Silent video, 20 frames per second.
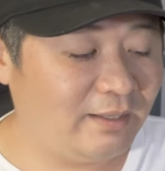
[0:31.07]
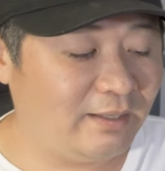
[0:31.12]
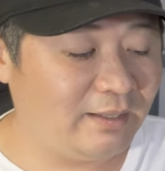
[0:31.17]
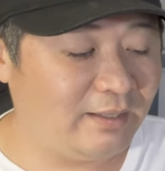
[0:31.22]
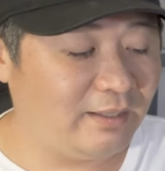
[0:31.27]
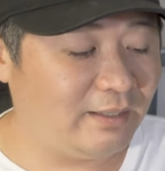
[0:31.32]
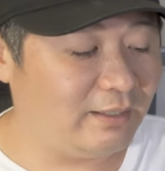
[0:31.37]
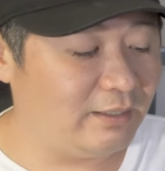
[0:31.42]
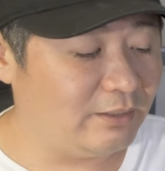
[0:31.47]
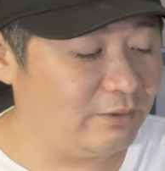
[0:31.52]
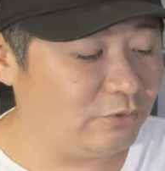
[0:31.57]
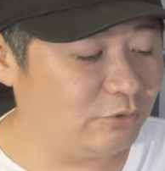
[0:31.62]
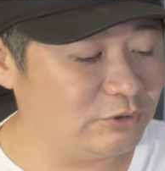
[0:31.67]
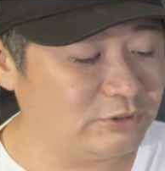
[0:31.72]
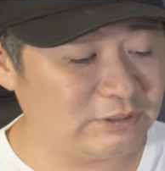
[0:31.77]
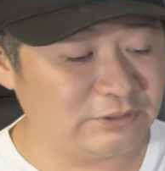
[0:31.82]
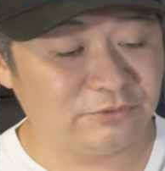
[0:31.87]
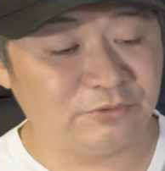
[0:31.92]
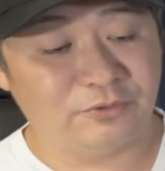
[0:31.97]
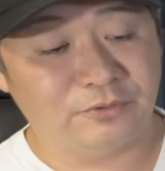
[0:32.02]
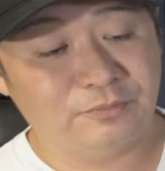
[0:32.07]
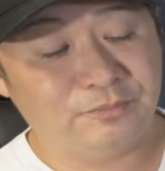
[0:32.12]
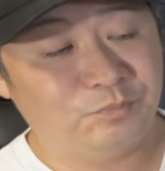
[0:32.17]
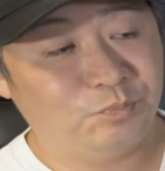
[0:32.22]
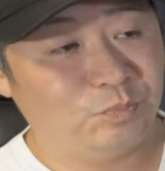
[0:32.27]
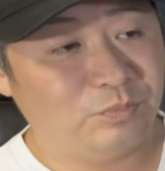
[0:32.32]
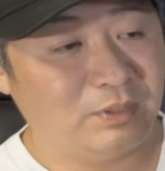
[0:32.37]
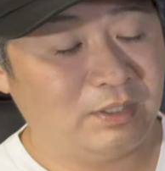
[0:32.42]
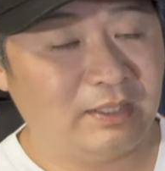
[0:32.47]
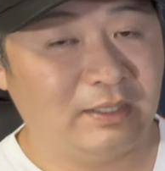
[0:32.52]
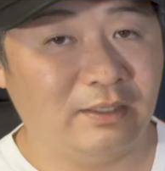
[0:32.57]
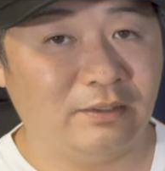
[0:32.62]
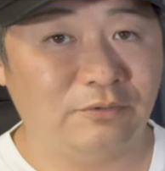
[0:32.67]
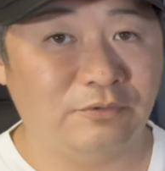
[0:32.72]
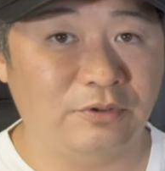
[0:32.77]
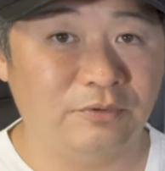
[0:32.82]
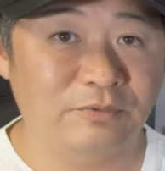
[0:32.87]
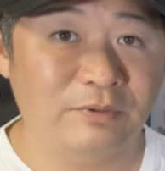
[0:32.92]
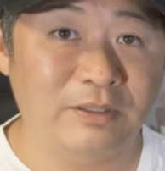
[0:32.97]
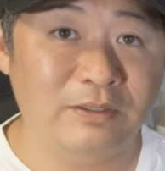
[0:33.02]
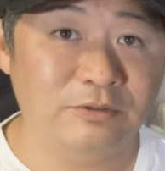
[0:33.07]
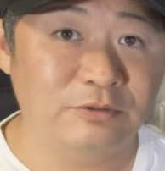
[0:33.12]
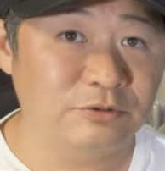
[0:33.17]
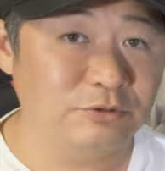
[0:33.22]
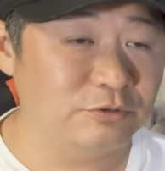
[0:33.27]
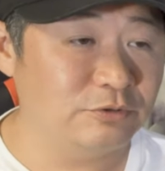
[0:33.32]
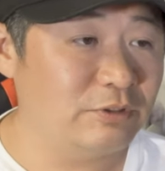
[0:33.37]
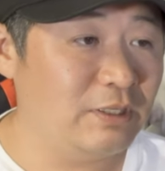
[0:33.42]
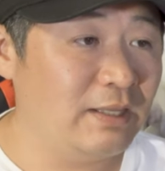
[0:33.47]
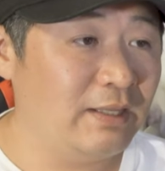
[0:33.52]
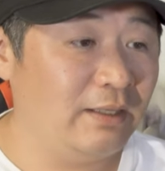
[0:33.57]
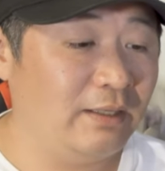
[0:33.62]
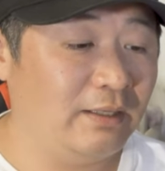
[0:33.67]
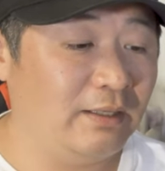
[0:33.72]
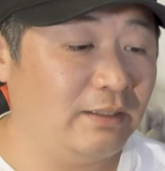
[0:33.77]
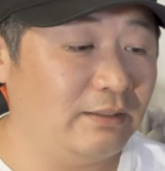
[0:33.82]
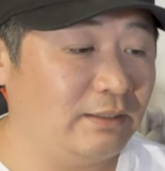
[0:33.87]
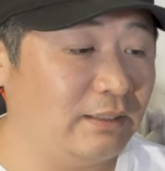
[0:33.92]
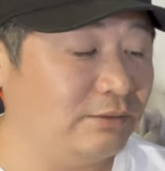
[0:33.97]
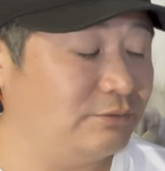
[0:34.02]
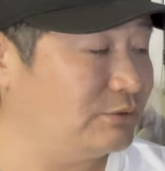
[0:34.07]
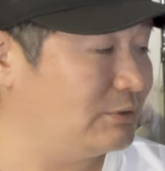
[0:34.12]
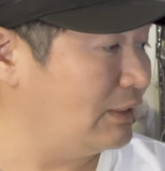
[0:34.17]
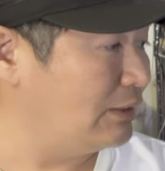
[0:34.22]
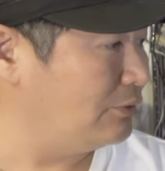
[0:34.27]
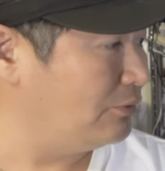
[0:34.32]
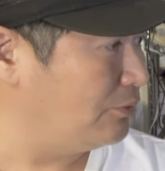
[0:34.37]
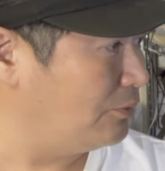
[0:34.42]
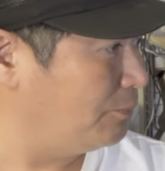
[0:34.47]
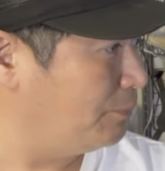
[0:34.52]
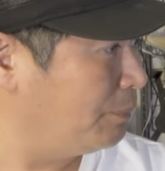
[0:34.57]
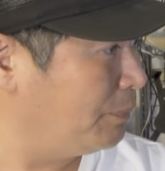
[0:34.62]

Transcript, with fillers: えこちらの方、えこれフェイユ、えテックさんの、